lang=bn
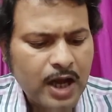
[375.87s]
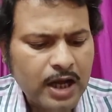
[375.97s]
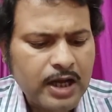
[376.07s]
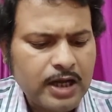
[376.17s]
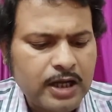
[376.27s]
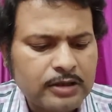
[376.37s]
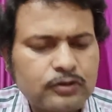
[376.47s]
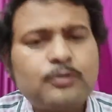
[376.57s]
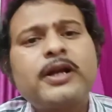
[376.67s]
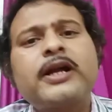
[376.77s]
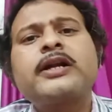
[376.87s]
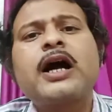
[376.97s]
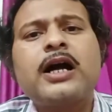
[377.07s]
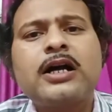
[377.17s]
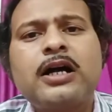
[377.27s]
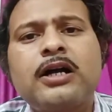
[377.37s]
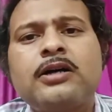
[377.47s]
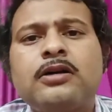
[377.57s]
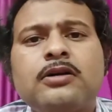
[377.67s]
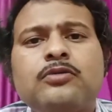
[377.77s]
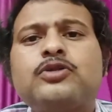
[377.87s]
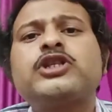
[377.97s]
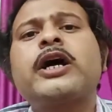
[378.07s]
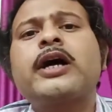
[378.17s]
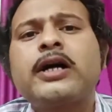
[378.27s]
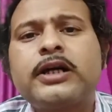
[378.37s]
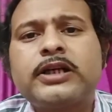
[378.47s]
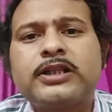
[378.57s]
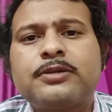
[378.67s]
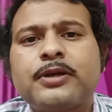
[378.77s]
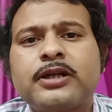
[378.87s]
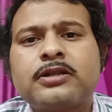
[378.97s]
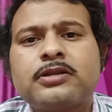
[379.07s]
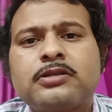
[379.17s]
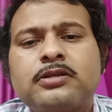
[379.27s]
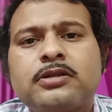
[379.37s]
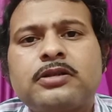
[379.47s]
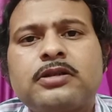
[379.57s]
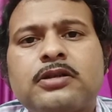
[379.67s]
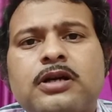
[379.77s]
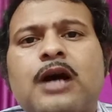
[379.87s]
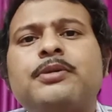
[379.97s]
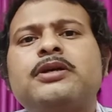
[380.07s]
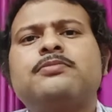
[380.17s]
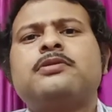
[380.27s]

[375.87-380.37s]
আকাঙ্ক্ষা তোমার একটা আকাঙ্ক্ষা উচ্চাকাঙ্ক্ষা থাকতে পারে আমি